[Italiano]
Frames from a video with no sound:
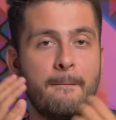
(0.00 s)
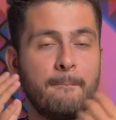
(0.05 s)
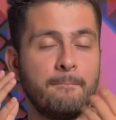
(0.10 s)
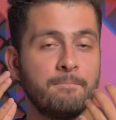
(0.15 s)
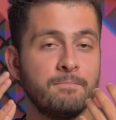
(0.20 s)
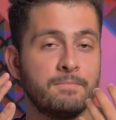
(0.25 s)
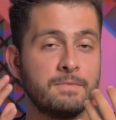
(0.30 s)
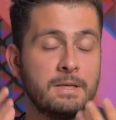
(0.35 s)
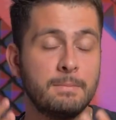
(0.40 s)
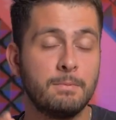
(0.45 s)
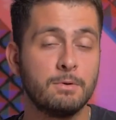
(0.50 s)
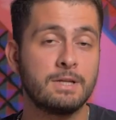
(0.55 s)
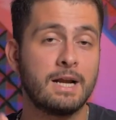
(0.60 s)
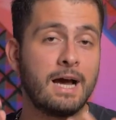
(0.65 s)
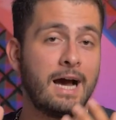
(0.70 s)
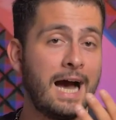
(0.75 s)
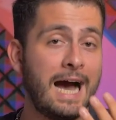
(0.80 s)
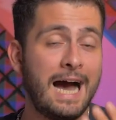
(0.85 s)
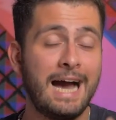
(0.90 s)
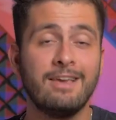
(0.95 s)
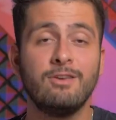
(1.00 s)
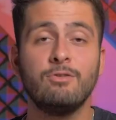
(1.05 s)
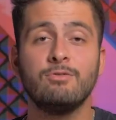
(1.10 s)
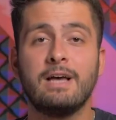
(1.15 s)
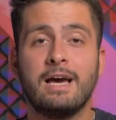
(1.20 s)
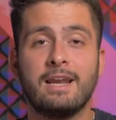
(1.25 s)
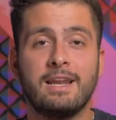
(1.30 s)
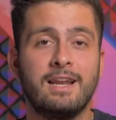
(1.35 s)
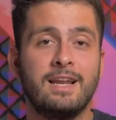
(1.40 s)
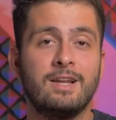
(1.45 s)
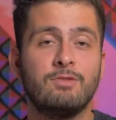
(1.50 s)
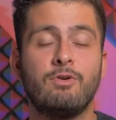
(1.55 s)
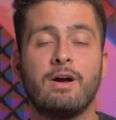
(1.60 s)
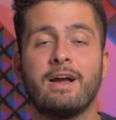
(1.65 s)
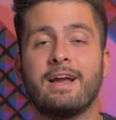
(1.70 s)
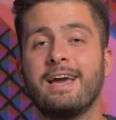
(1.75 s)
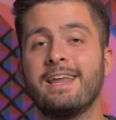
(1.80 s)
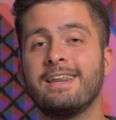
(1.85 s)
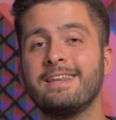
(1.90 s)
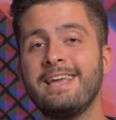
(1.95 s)
mm, ti potrà aiutare nella tua
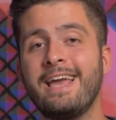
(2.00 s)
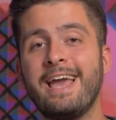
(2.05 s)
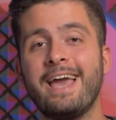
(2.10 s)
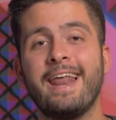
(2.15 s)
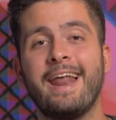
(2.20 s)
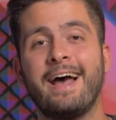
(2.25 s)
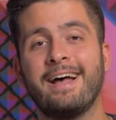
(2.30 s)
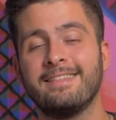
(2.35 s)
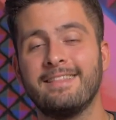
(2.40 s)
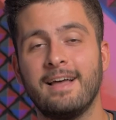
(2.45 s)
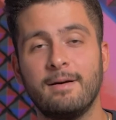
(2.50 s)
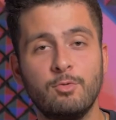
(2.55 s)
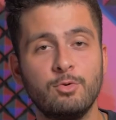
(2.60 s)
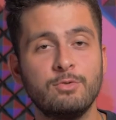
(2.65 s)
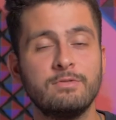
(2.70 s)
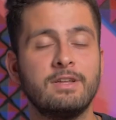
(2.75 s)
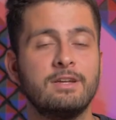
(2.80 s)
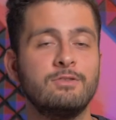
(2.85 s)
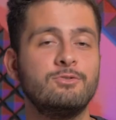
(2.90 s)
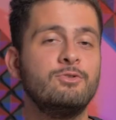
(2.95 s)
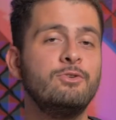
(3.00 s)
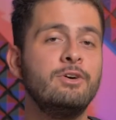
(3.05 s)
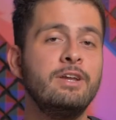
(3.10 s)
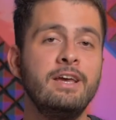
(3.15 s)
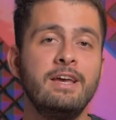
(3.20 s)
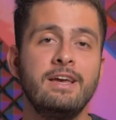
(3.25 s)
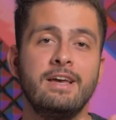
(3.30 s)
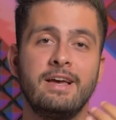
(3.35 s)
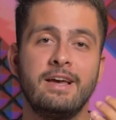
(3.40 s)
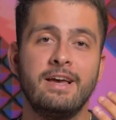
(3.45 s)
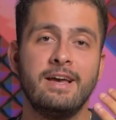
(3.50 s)
carriera da montatore